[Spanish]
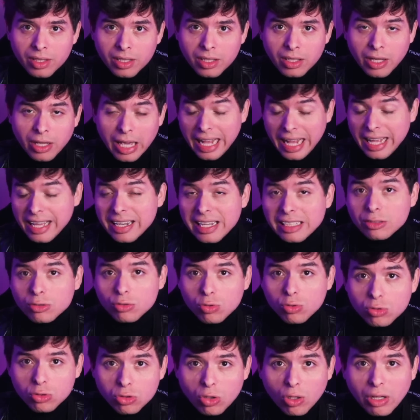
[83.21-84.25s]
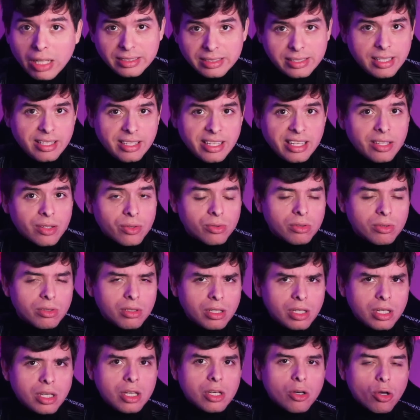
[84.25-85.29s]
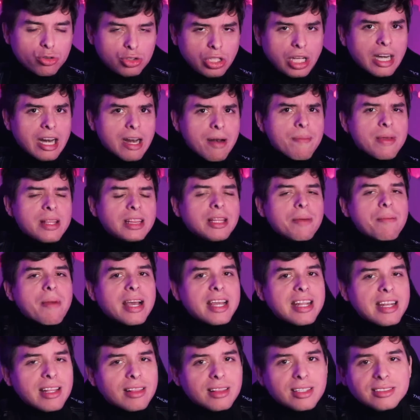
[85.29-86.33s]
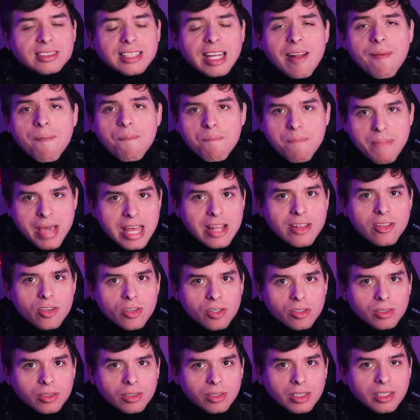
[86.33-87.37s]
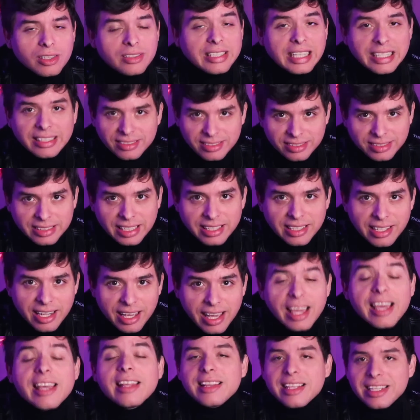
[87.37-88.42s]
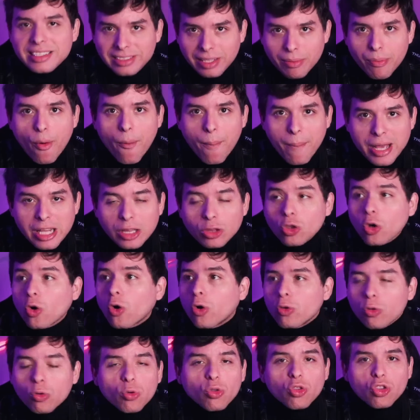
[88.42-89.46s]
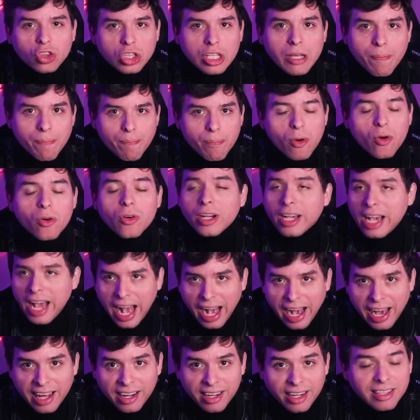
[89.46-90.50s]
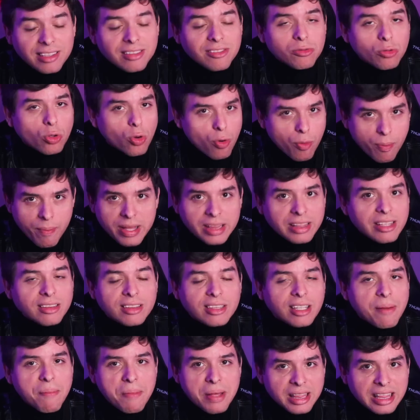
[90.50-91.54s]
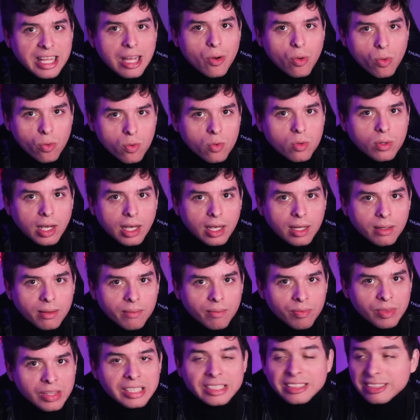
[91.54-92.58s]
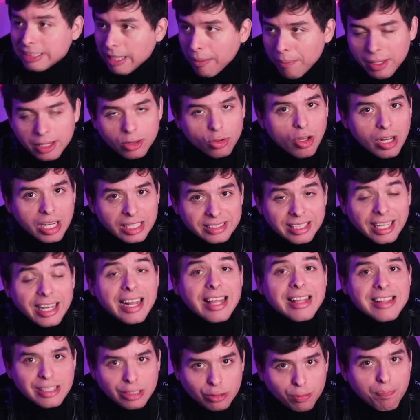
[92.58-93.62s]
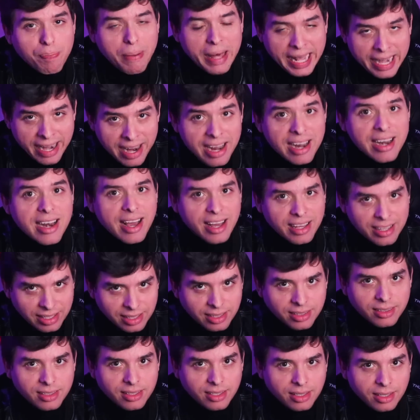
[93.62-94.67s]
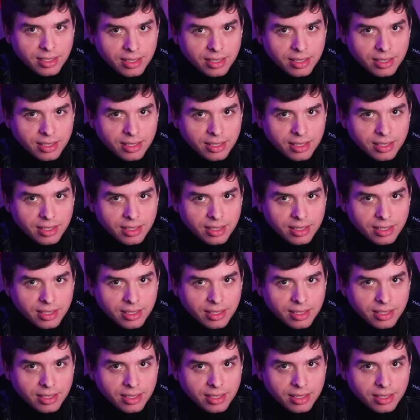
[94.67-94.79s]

El gran susto que se dieron. O sea, realmente imagínate estar en medio del cine en ese momento con un tipo que agarra y comete tremenda locura. Se metió a la sala a disparar a la gente.